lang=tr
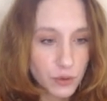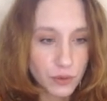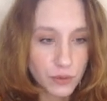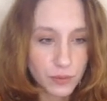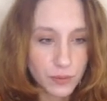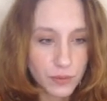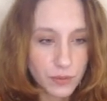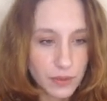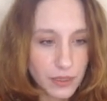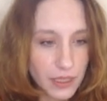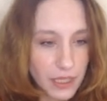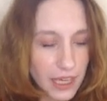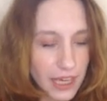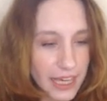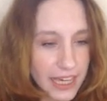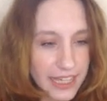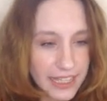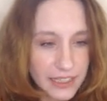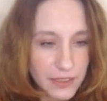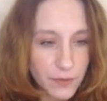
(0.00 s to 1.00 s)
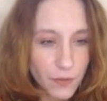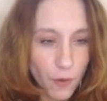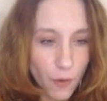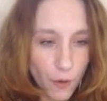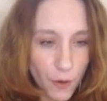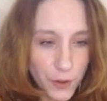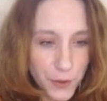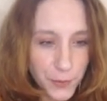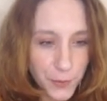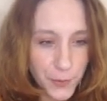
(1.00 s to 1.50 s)
Bu
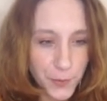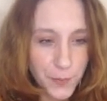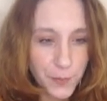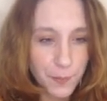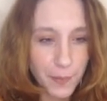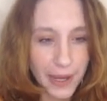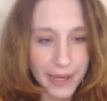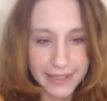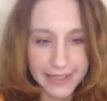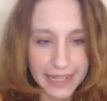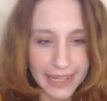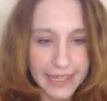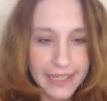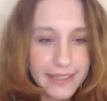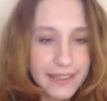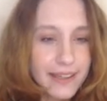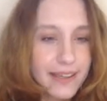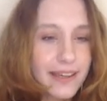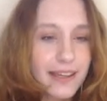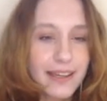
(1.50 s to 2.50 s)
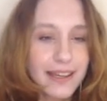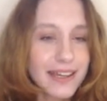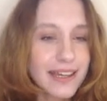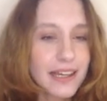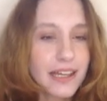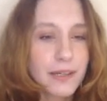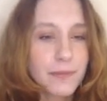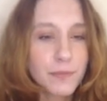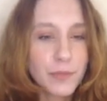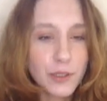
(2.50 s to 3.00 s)
Hanford on Bagley.
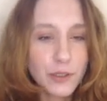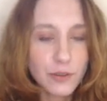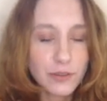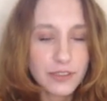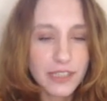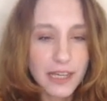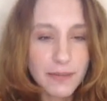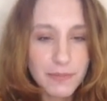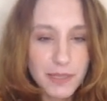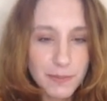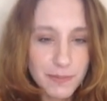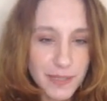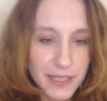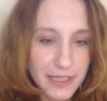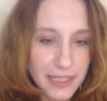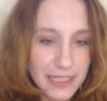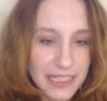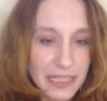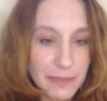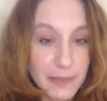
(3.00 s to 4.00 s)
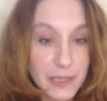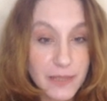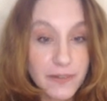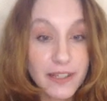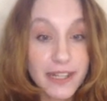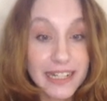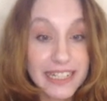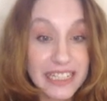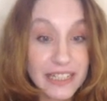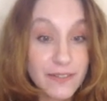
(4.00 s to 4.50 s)
Ee, bu yüzden bir piknik sepeti
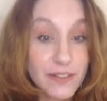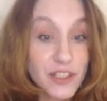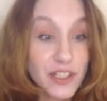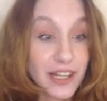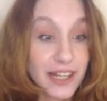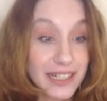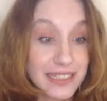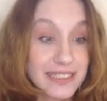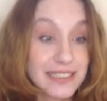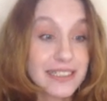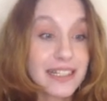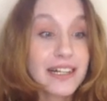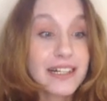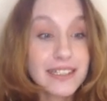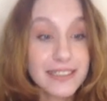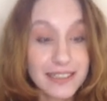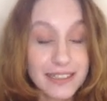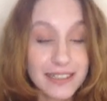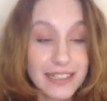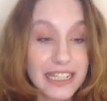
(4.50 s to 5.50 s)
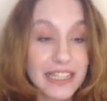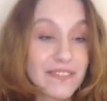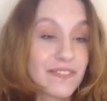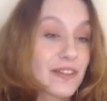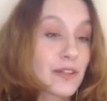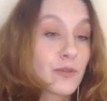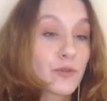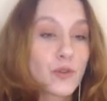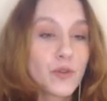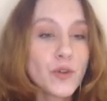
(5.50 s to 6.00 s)
ve kaneviçe kasnağı hazırlayın
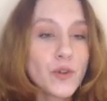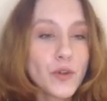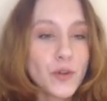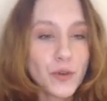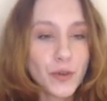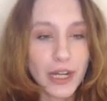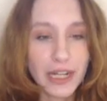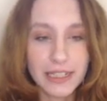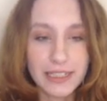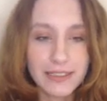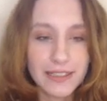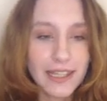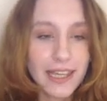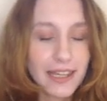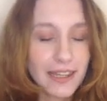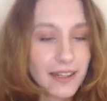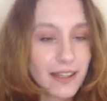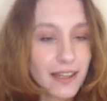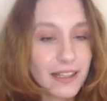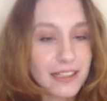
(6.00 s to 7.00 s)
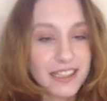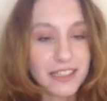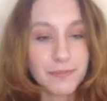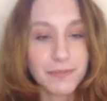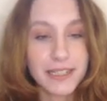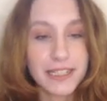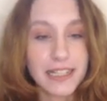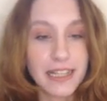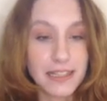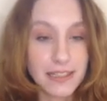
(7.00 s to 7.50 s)
ve uzun günlerden
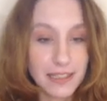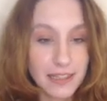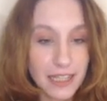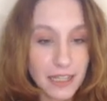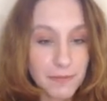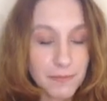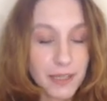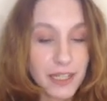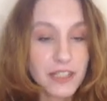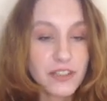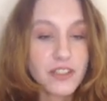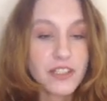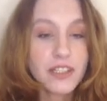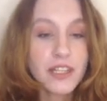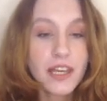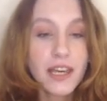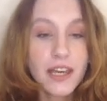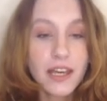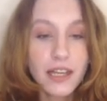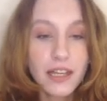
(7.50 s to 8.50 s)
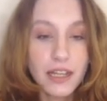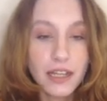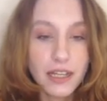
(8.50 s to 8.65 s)
ardından birlikte dinlenmek için